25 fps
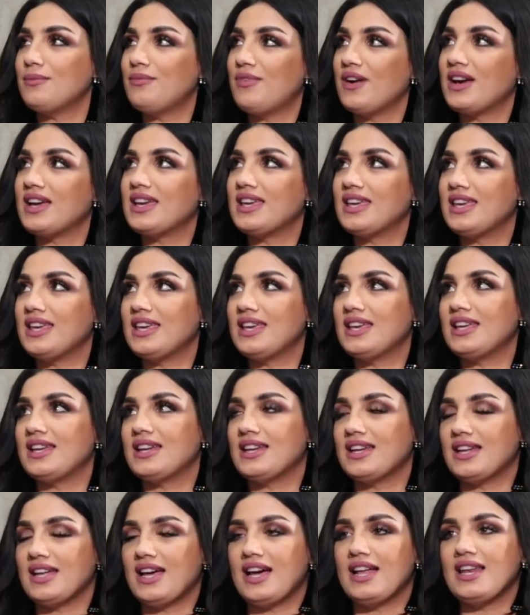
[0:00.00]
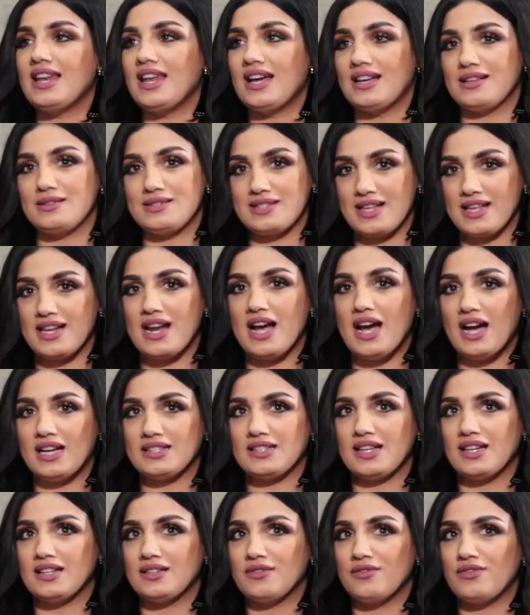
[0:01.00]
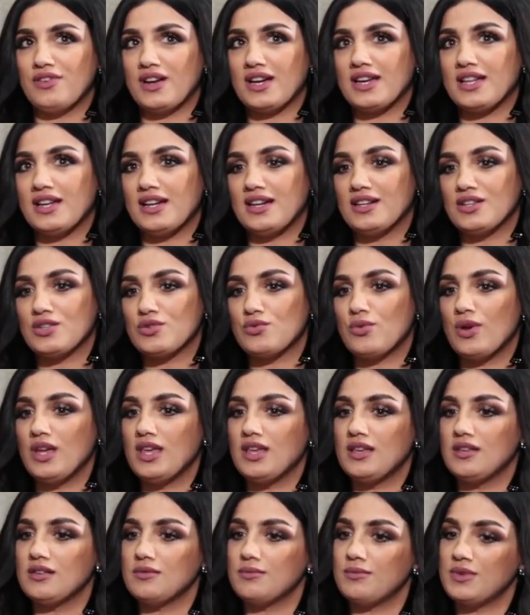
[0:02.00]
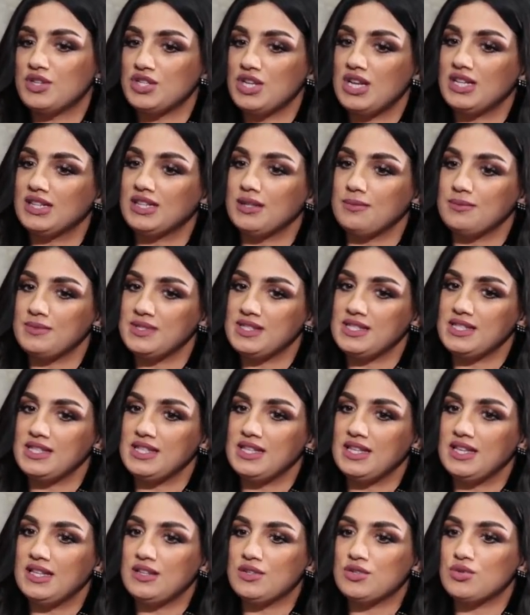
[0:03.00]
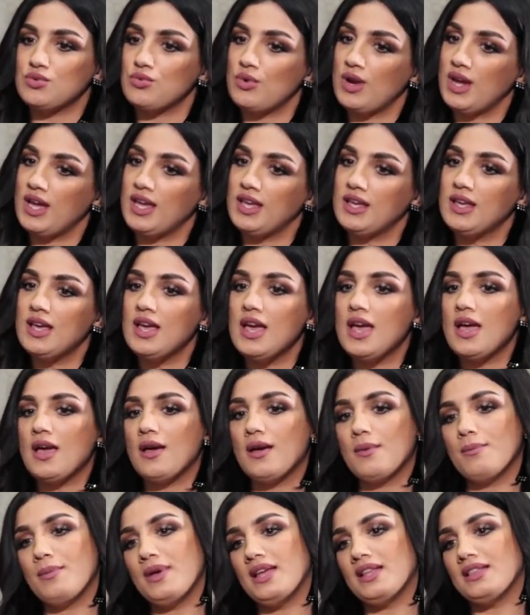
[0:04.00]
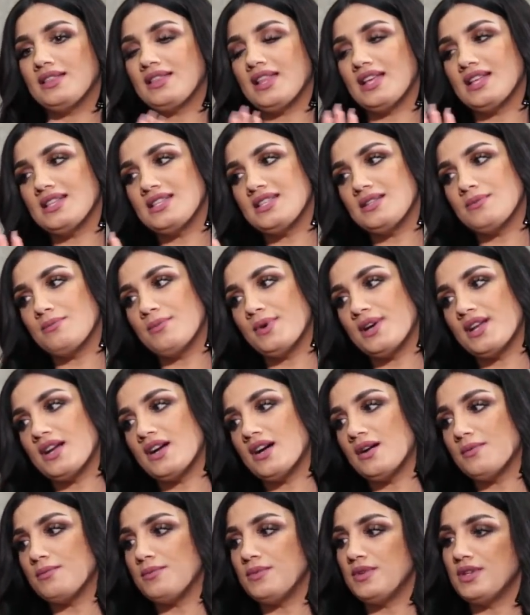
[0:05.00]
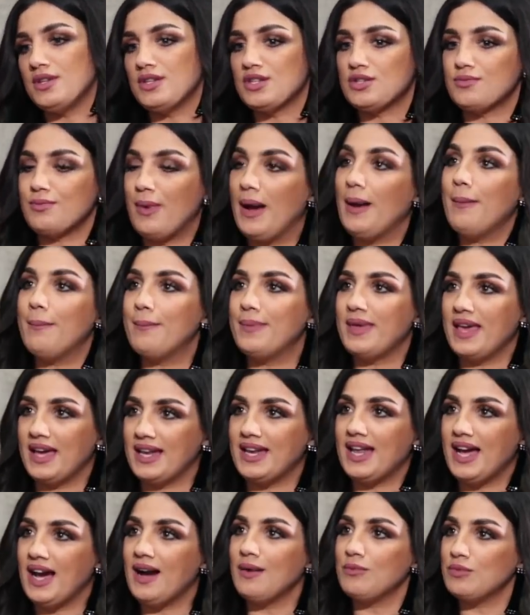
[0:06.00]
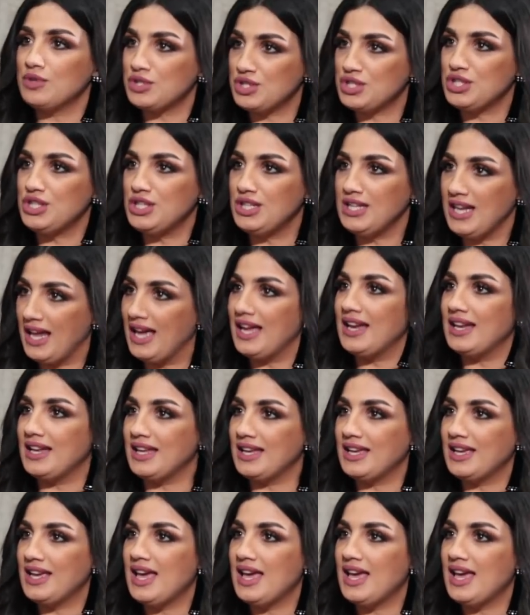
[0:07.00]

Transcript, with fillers: بفكر هلأ صراحة مفكرة شوي مجال تمثيل شوي بين تقديم برامج بحب يعني أعمل شيء لإلي